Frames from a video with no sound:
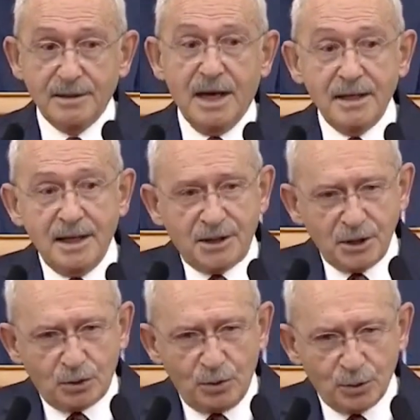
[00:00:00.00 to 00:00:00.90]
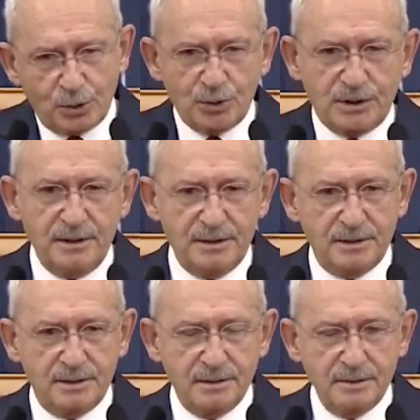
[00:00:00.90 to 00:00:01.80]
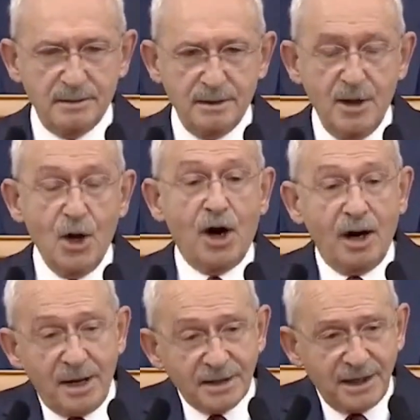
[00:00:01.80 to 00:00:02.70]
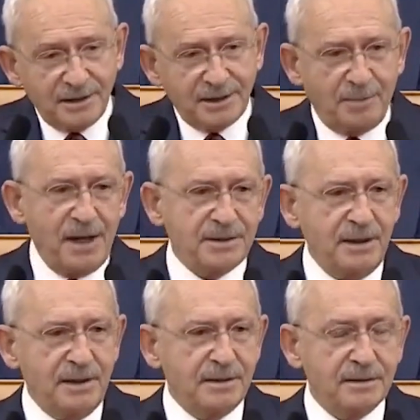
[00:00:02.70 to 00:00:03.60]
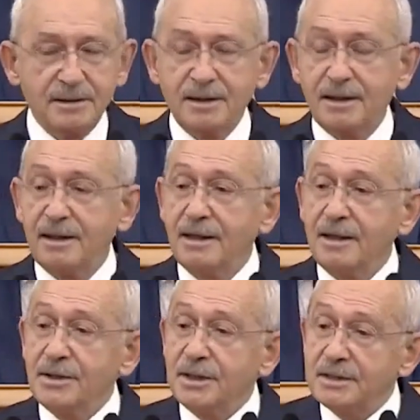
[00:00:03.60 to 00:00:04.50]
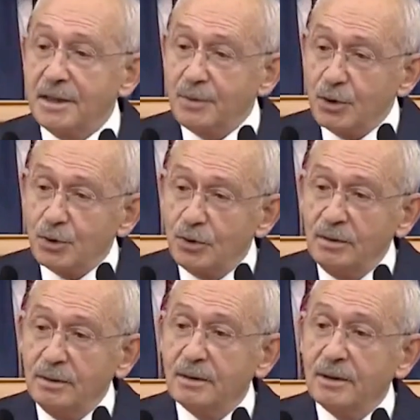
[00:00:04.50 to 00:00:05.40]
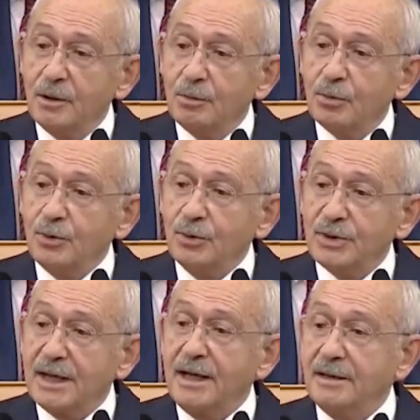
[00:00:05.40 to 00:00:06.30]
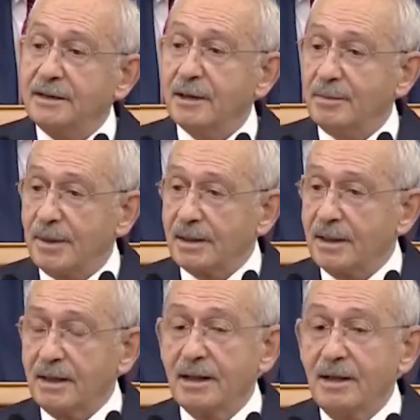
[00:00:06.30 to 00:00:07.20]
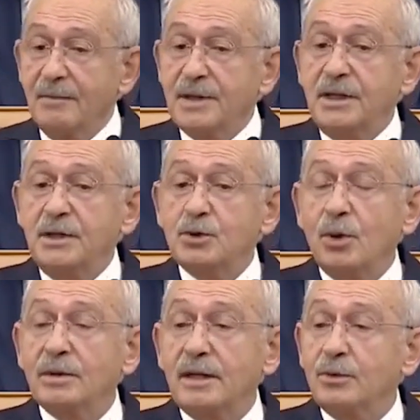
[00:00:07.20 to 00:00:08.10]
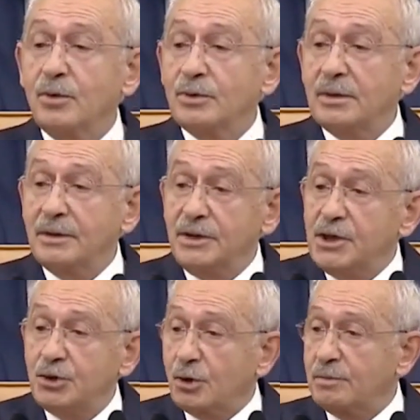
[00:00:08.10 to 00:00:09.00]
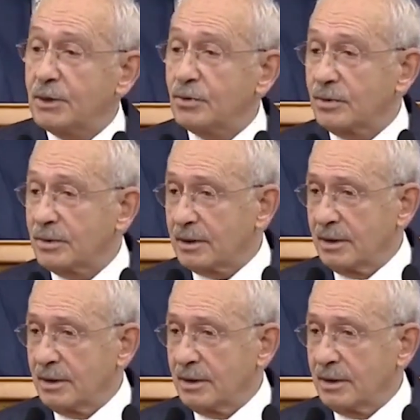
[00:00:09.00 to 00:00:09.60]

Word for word: dengesiz konuşursanız, hamaset yaparsanız size bir gün bunun gereğini yaparlar ve siz onların önünde diz çökmek zorunda